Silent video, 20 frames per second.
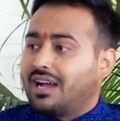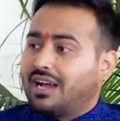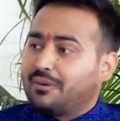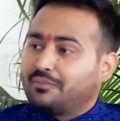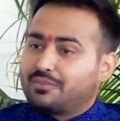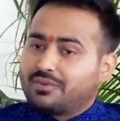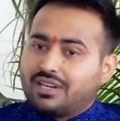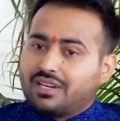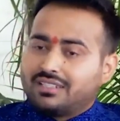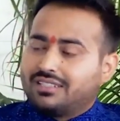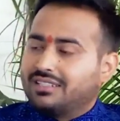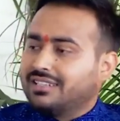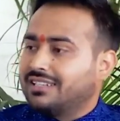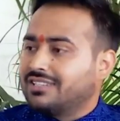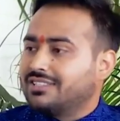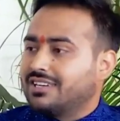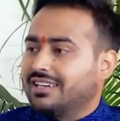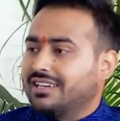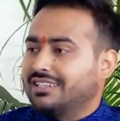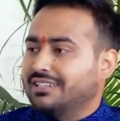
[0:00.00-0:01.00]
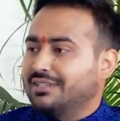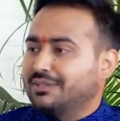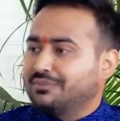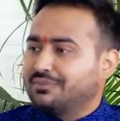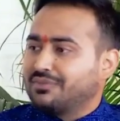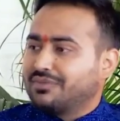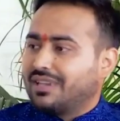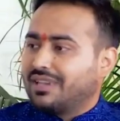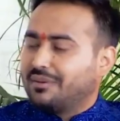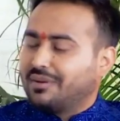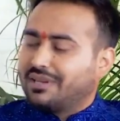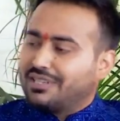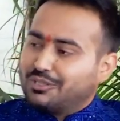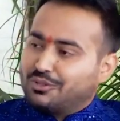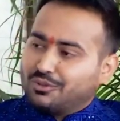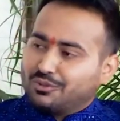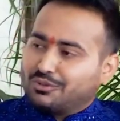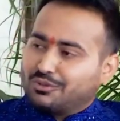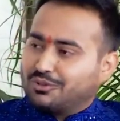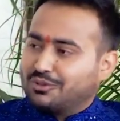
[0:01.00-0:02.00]
आप क्या देना चाहेंगे हमारे
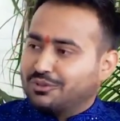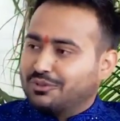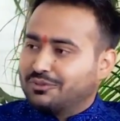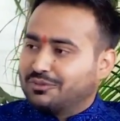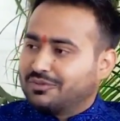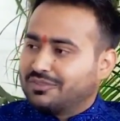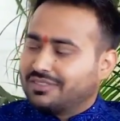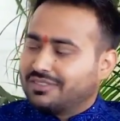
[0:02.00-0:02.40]
यूथ को